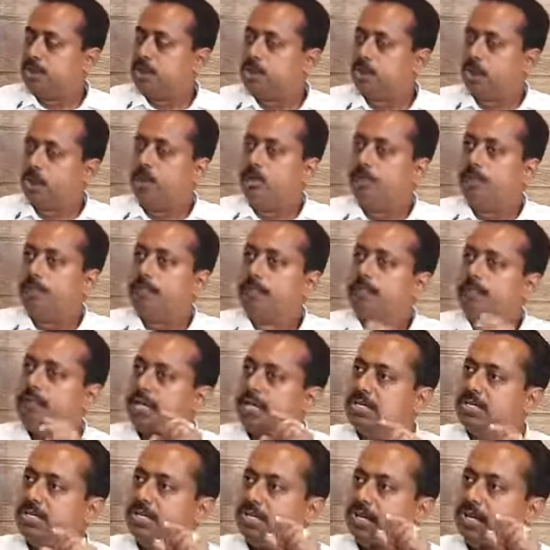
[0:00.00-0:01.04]
ஸோ
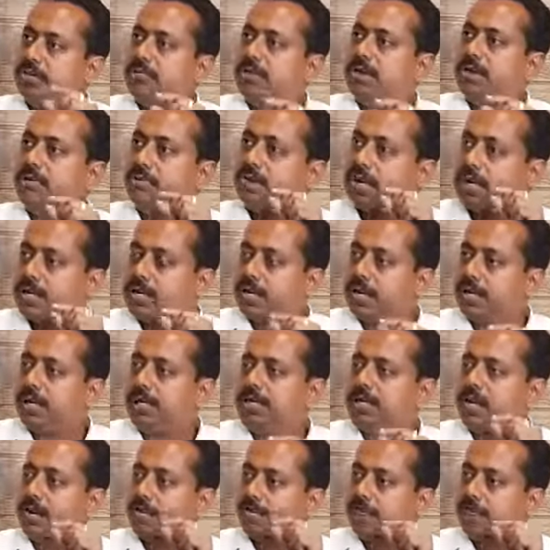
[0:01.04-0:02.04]
மல்டி லெவல் மார்க்கெட்டிங்